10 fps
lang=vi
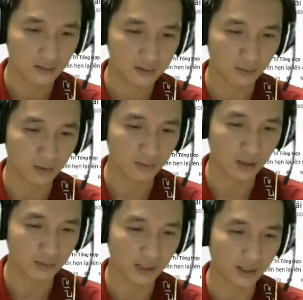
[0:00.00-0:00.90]
dòng cộng
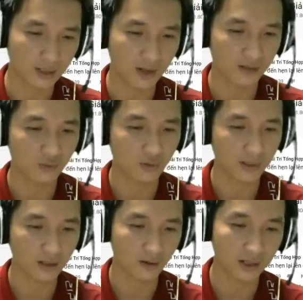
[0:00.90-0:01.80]
đồng đây để các bạn vô các
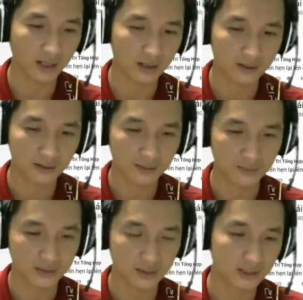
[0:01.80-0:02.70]
bạn hỏi này,
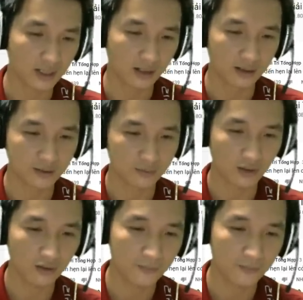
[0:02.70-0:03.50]
mình sẽ trả lời trong đó.